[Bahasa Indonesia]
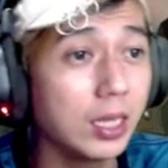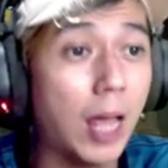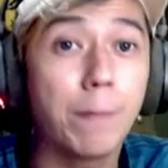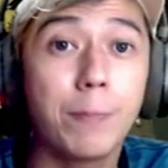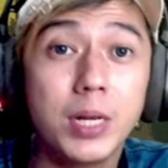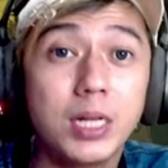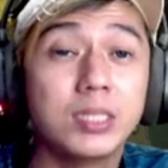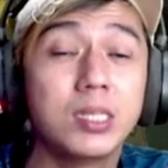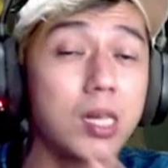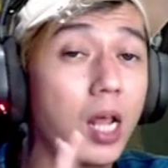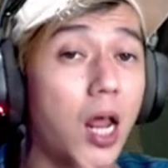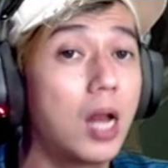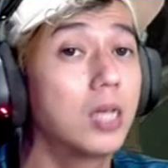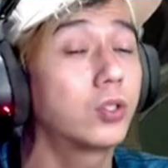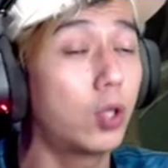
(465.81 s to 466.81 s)
tapi di sini
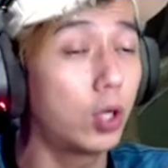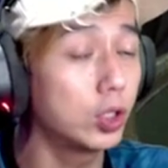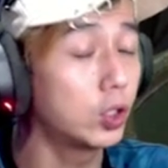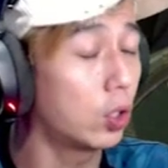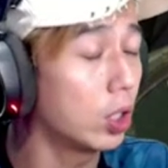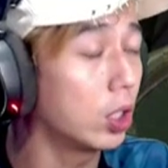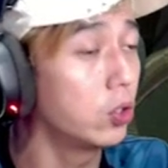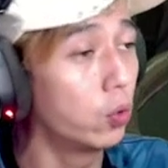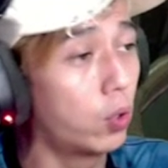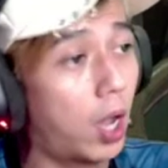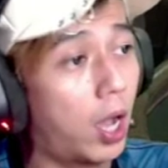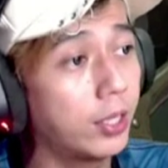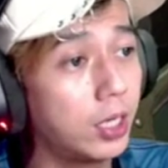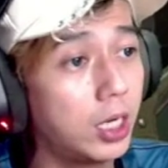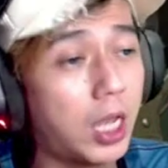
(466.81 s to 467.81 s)
ada story storynya juga jadi